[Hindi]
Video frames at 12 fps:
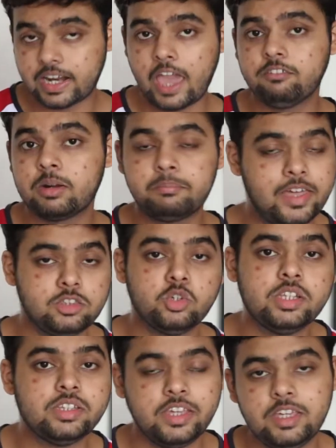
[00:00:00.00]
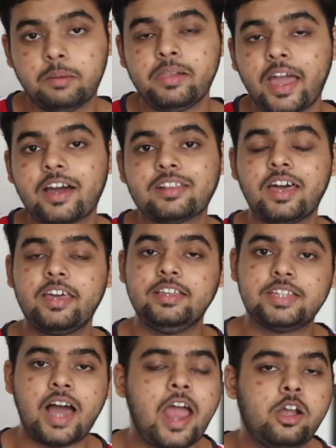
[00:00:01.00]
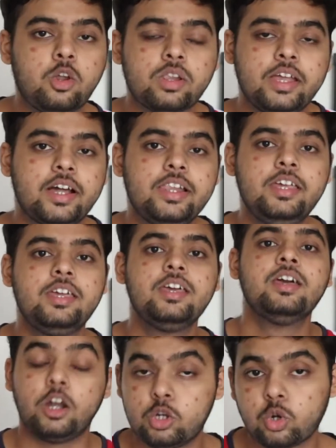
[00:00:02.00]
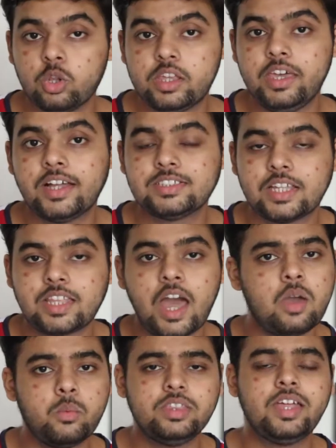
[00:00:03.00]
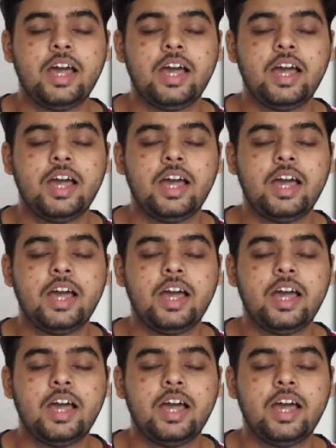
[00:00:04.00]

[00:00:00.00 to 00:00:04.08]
driver manually nahi apply karta ise hydraulically control kiya jata hai with